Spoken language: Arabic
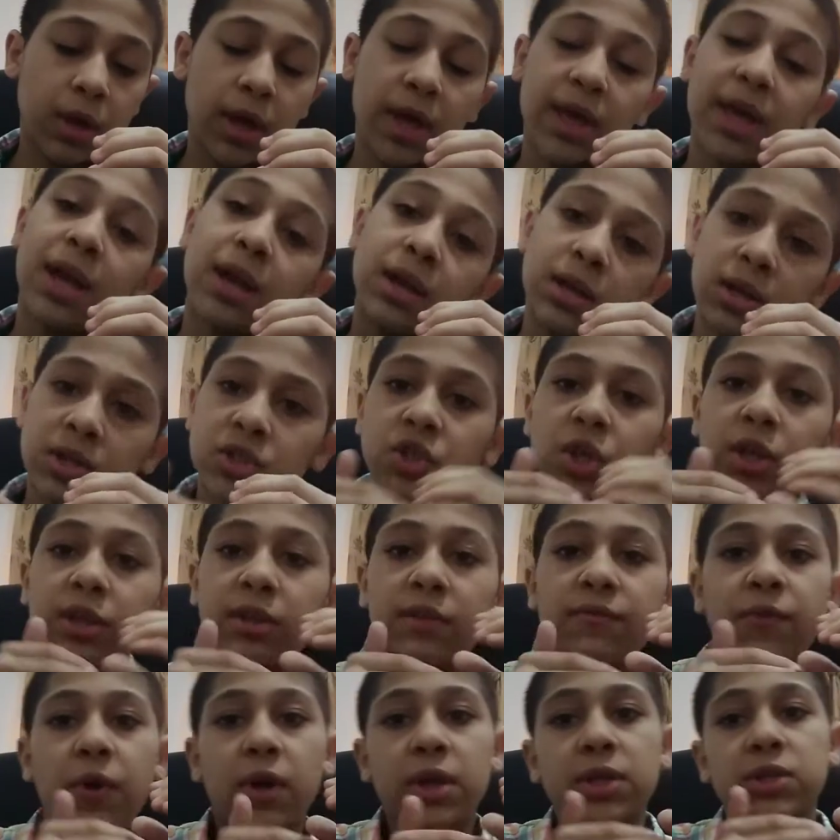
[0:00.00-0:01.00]
هي اللي
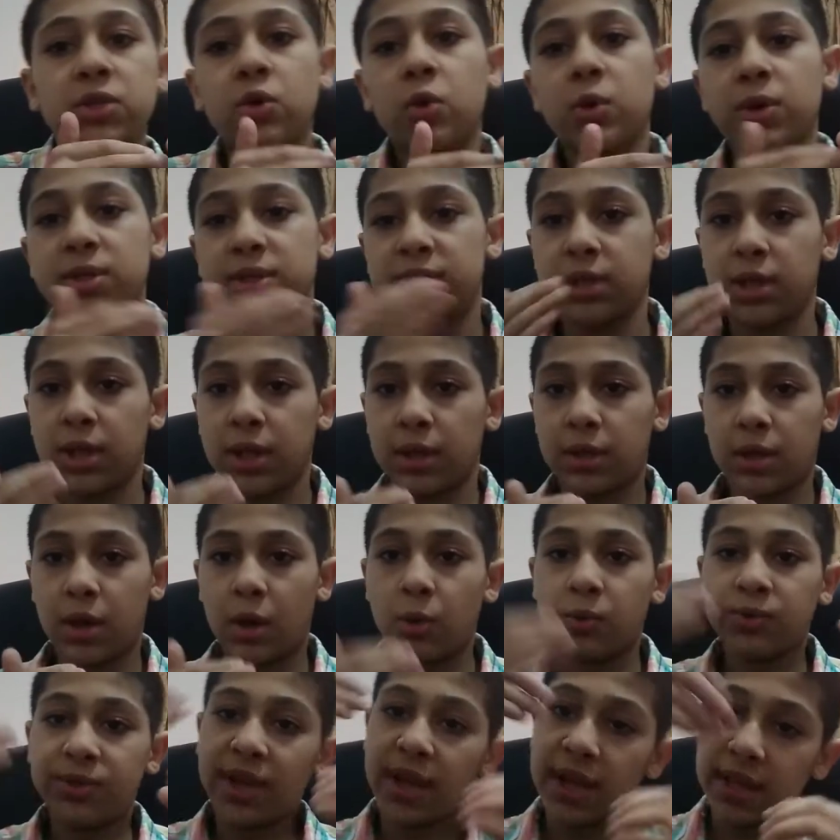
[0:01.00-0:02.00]
نشرت الفيروس جوه الصين
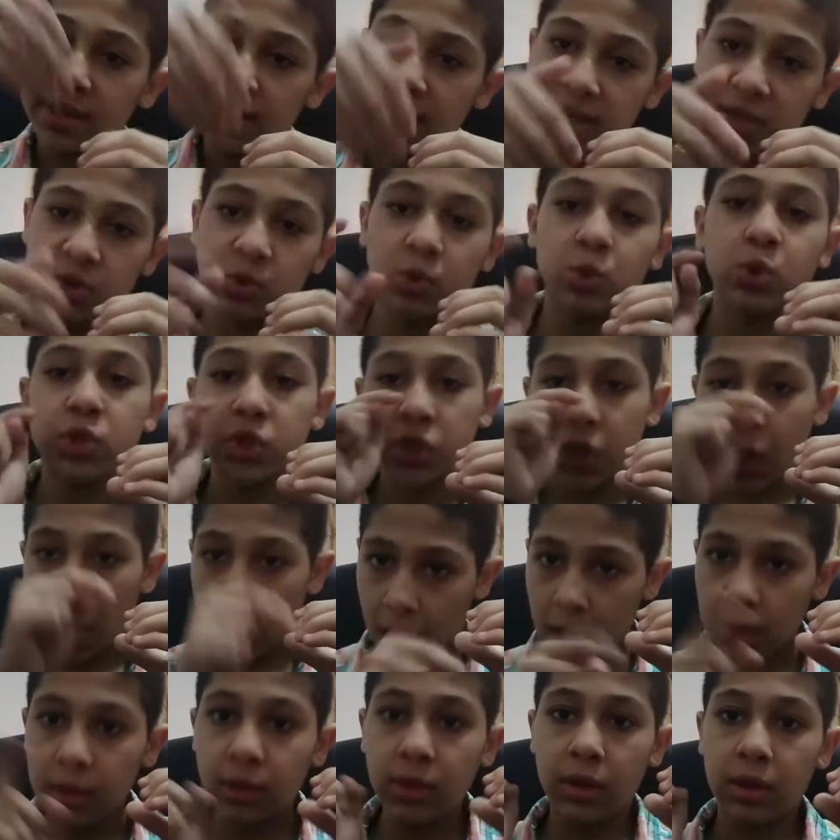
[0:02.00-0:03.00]
أو زرع الجاسوس
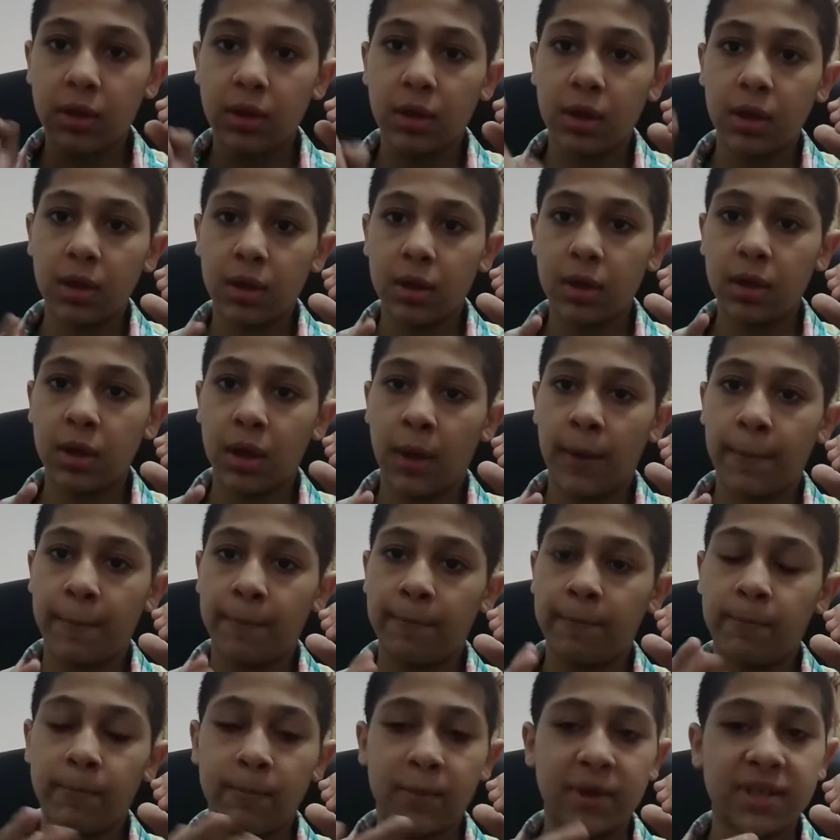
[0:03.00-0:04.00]
حط
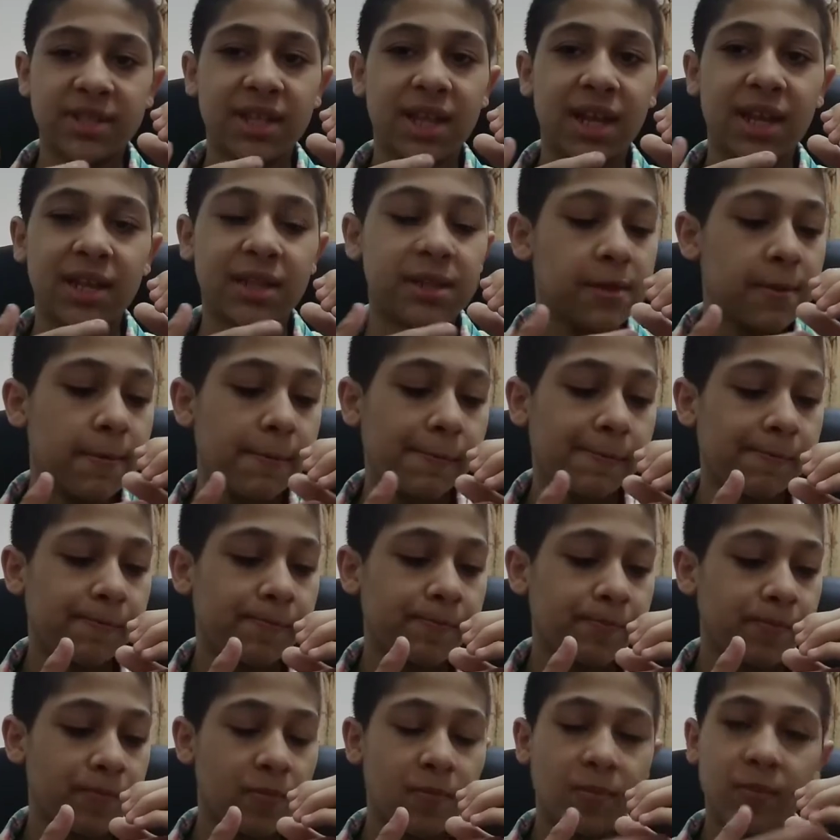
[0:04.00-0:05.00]
مثلا
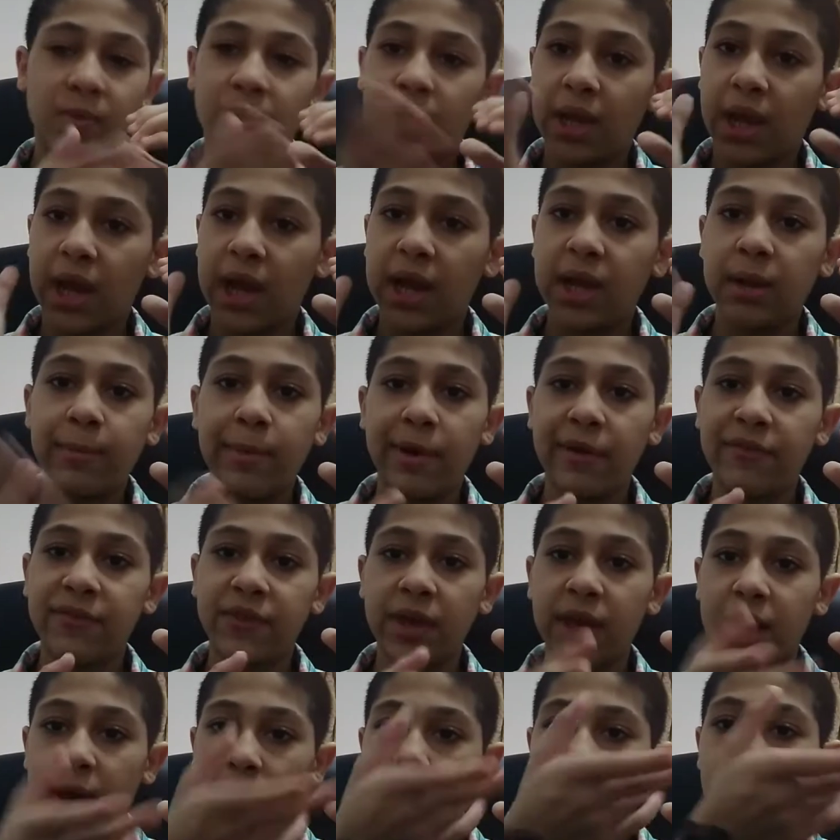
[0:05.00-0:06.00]
علبة
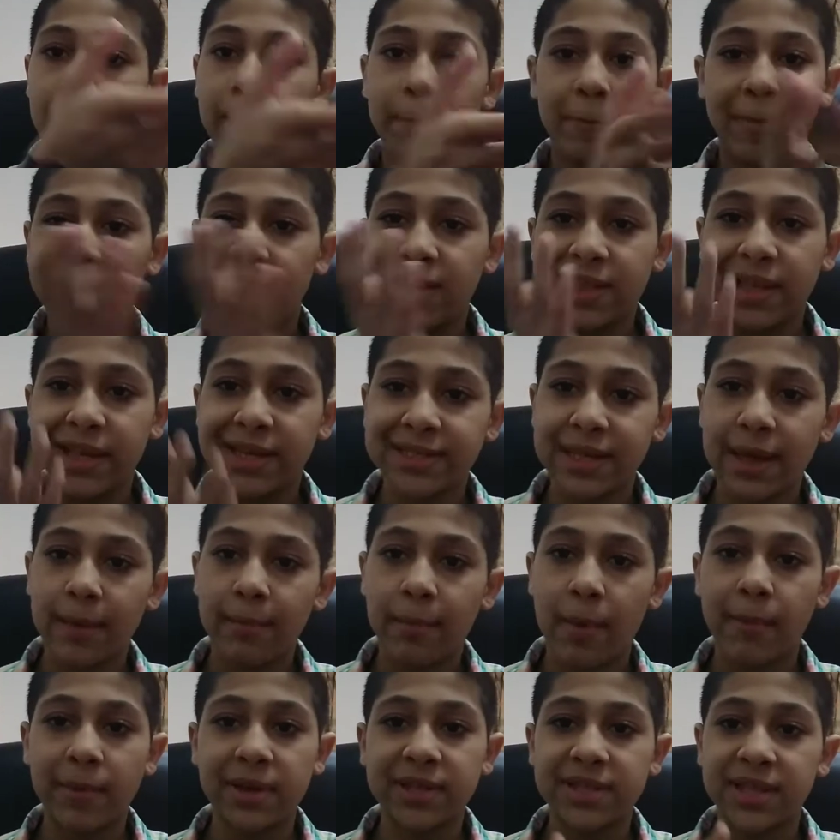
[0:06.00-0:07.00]
فيها مادة
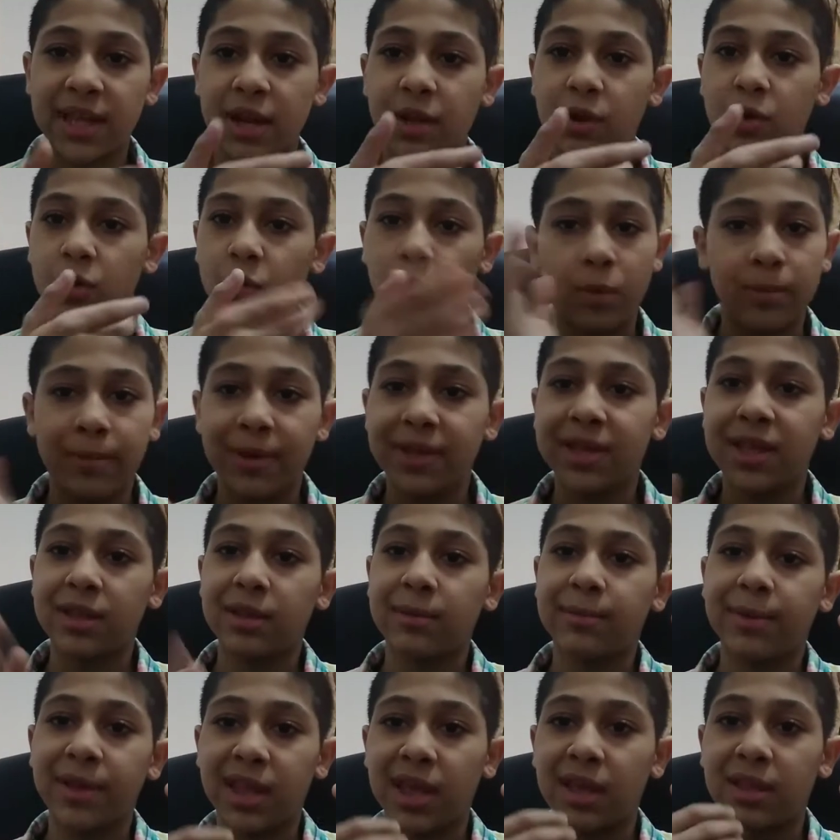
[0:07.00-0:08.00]
سامة مثلا والمادة
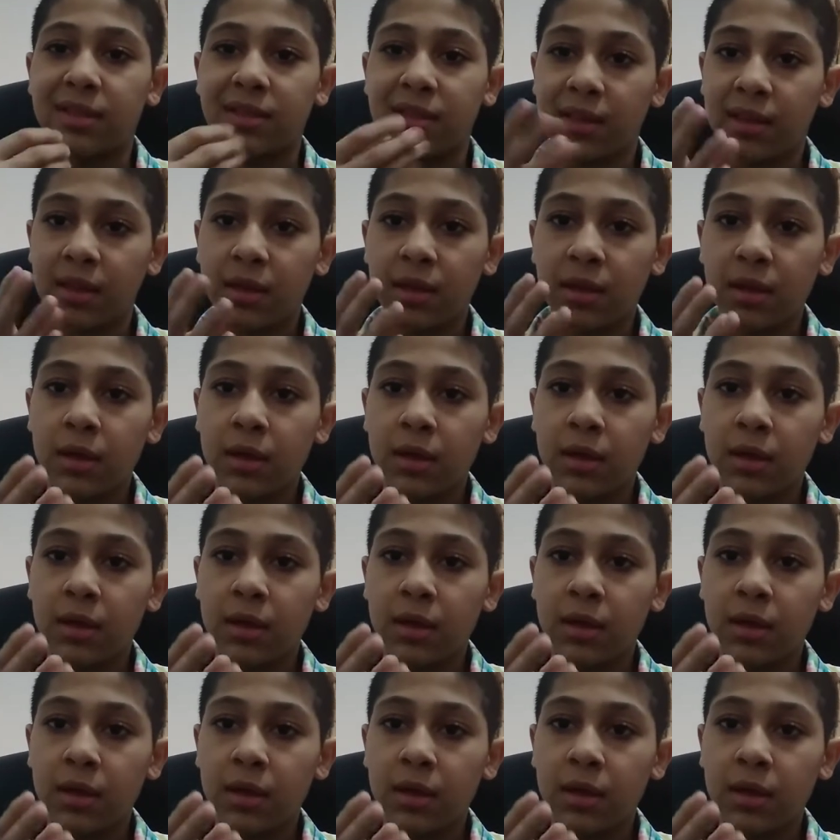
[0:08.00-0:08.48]
دي بدأت